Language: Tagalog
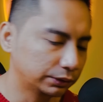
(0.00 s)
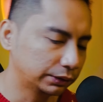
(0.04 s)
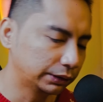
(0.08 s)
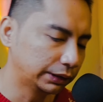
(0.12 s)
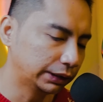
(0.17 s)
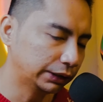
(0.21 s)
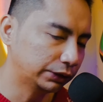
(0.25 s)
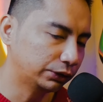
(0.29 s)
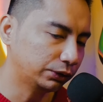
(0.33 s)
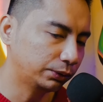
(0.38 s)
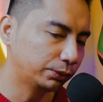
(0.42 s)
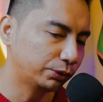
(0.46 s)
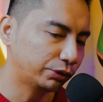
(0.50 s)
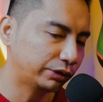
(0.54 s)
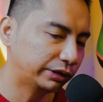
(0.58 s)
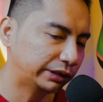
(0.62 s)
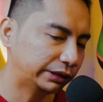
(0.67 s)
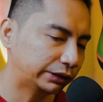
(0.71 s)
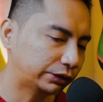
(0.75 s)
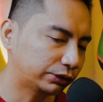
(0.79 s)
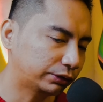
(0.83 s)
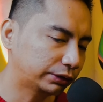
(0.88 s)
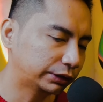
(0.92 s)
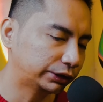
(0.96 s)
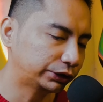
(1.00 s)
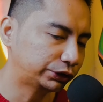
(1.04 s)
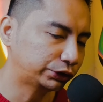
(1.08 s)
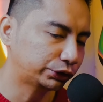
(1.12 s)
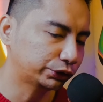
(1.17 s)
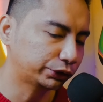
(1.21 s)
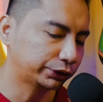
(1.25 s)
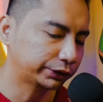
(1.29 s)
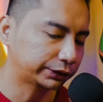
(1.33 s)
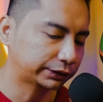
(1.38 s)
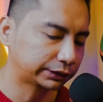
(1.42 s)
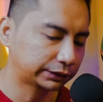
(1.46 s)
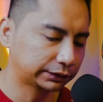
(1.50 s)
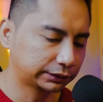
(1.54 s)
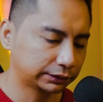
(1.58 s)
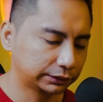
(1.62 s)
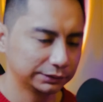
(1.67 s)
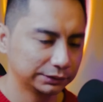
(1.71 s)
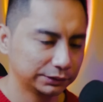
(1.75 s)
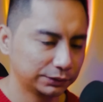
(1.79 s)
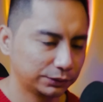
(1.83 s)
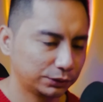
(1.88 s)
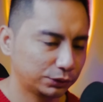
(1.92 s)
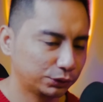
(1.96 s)
Ito gumawa ulit ako ng shorts.
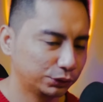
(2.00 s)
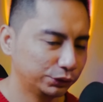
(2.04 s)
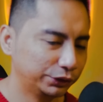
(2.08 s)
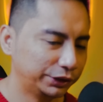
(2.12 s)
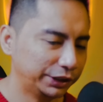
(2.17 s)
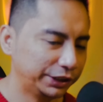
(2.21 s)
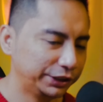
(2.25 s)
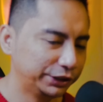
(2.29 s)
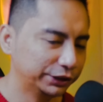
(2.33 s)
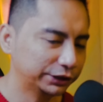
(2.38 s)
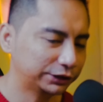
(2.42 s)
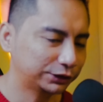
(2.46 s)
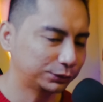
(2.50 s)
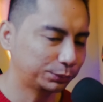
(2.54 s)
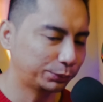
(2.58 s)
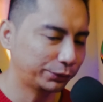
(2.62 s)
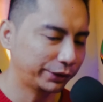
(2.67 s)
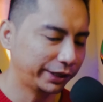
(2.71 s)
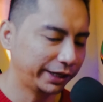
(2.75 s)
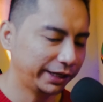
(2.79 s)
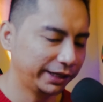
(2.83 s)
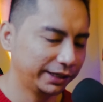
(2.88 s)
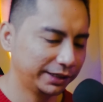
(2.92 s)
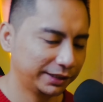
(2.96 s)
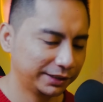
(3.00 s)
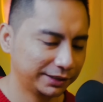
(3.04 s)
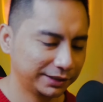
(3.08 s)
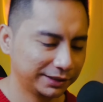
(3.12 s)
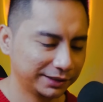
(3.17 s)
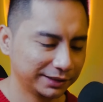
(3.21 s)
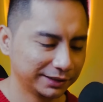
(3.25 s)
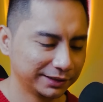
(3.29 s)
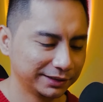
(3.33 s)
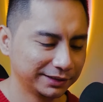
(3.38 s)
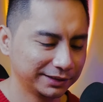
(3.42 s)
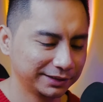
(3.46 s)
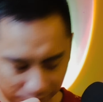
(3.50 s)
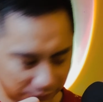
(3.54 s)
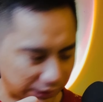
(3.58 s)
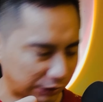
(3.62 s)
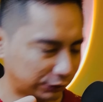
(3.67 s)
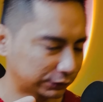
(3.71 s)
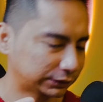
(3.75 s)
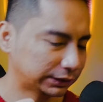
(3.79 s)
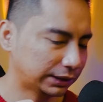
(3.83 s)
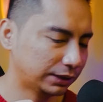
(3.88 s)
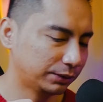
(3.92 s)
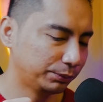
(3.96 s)
Continuous spray.
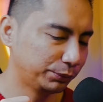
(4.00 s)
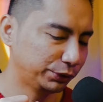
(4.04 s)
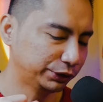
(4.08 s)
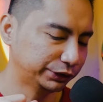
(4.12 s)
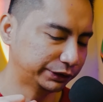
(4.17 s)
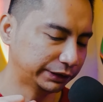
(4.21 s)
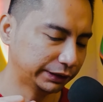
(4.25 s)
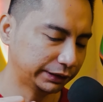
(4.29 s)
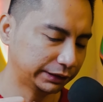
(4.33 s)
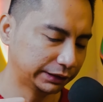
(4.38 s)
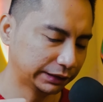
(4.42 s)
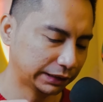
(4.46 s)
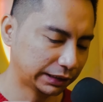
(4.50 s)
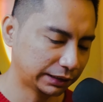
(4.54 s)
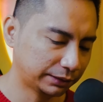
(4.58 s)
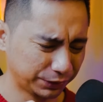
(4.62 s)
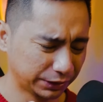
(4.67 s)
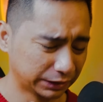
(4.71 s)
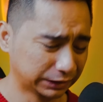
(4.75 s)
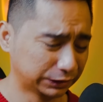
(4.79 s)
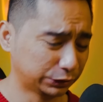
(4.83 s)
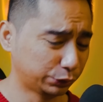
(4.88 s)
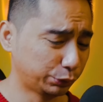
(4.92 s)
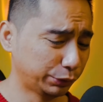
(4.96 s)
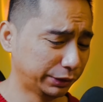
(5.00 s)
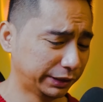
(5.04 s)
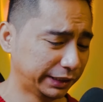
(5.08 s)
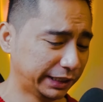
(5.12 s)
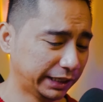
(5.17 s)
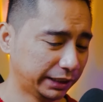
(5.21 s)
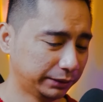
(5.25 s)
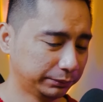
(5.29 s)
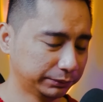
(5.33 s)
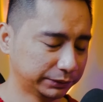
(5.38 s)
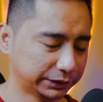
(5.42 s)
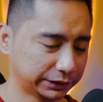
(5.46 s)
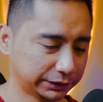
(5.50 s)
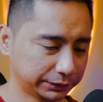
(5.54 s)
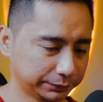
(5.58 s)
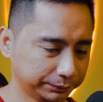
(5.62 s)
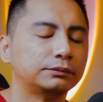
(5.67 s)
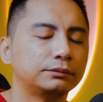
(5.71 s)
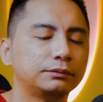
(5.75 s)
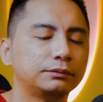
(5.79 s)
Tapos ang music niya, Squid Games.